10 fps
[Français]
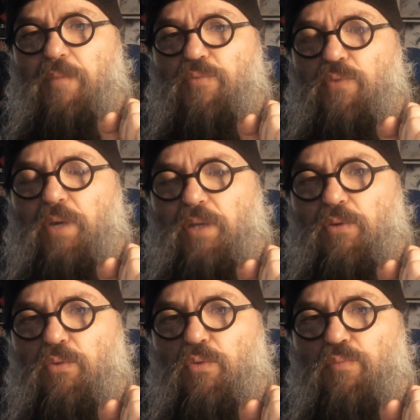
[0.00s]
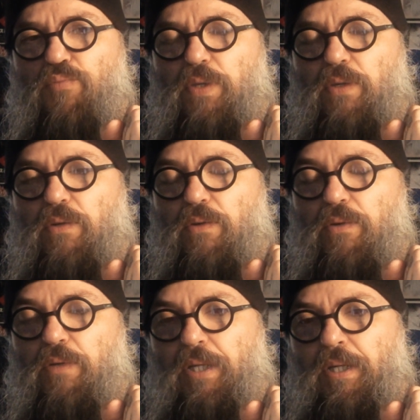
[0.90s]
a pu être depuis,
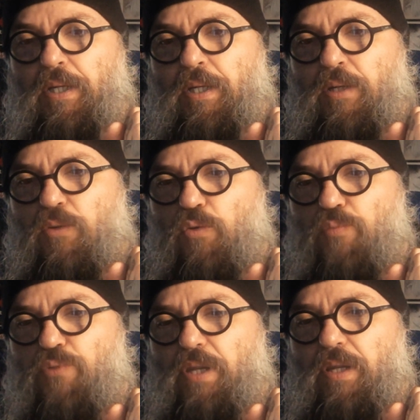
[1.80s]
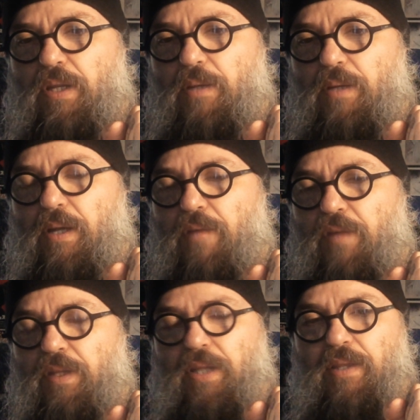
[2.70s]
depuis la
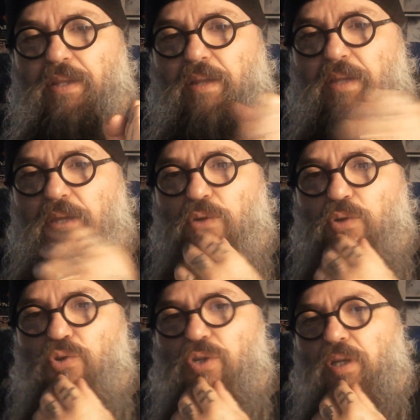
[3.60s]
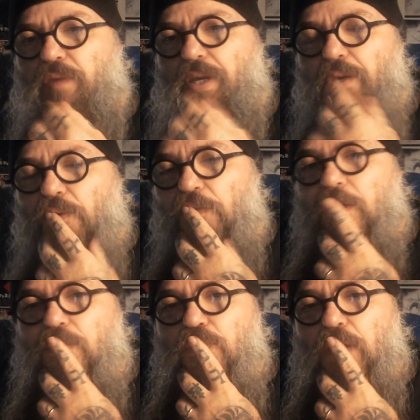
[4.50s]
vingtaine d'années que, que, je la fréquente.
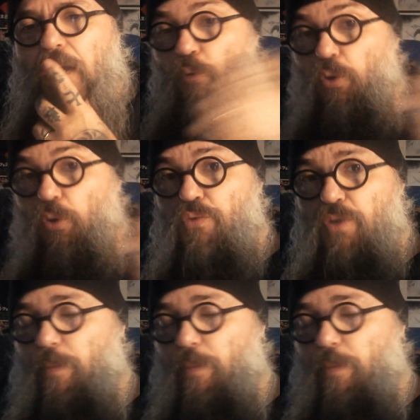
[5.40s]
Voilà, pourquoi je vous en